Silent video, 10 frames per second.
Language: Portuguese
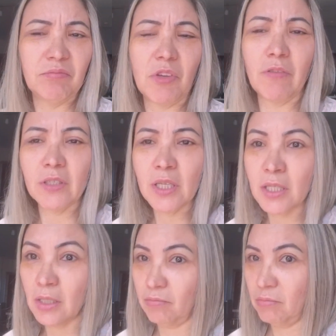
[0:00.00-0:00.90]
Talvez
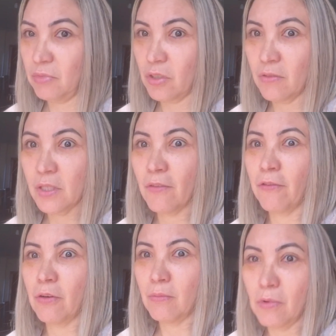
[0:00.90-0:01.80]
assim, só se você
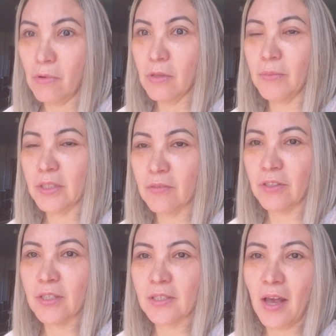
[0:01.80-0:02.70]
for muito, muito
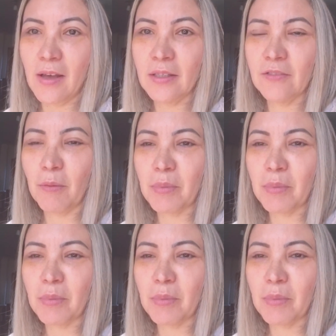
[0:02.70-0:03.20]
esforçada, estiver